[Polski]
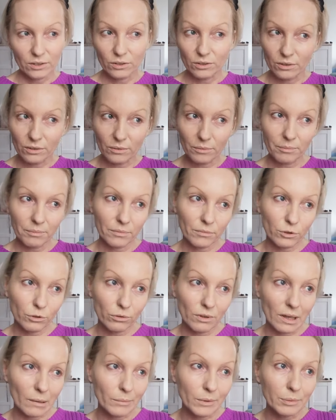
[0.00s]
to
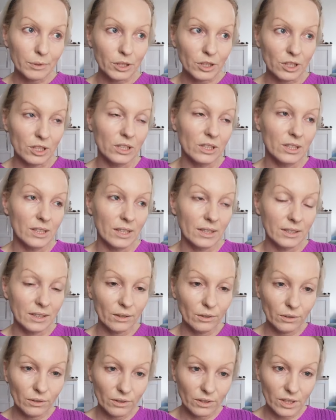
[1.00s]
szukamy przyczyny dla
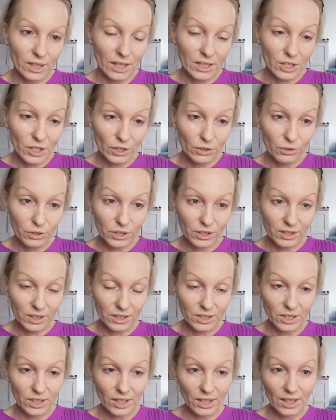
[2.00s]
tego, dlaczego się
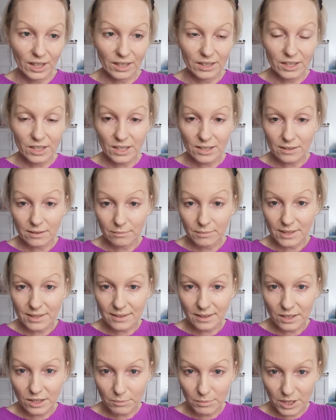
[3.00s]
tak dzieje, ale czasem jest
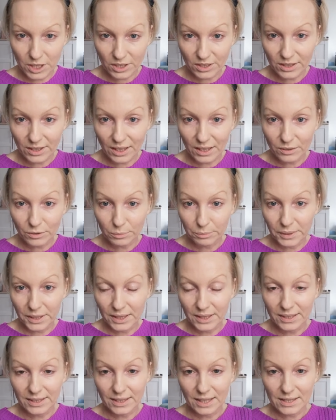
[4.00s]
tak, że masz idealną
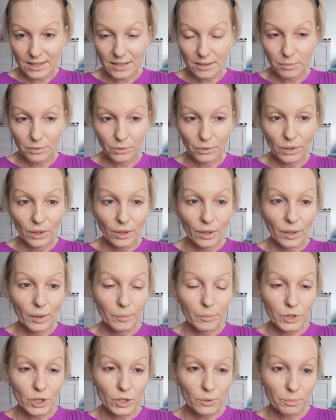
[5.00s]
pielęgnację, bo
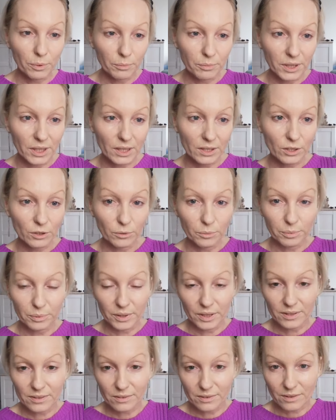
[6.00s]
możesz pomijać lub
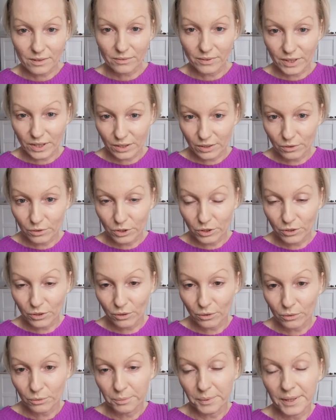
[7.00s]
nie stosować jakiegoś
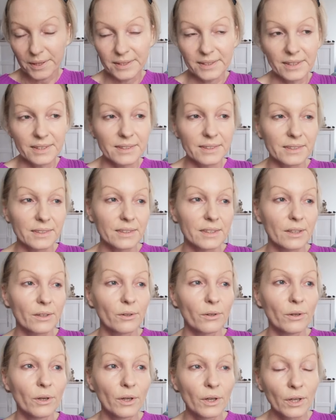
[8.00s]
kroku
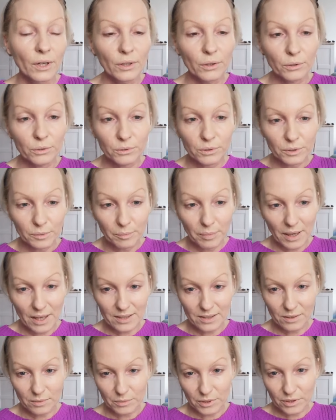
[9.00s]
pielęgnacyjnego, który
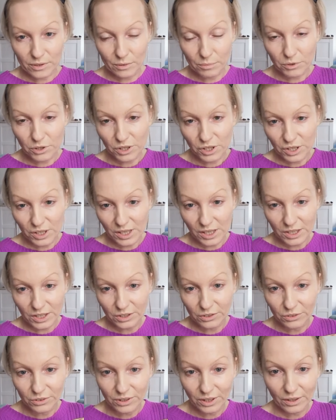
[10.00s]
bardzo mocno przyczynia
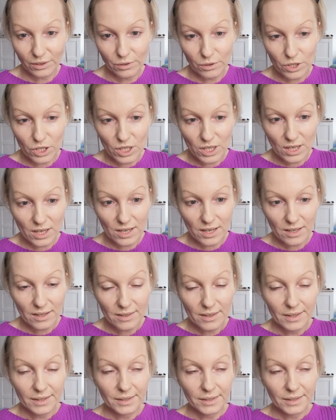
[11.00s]
się do tego, że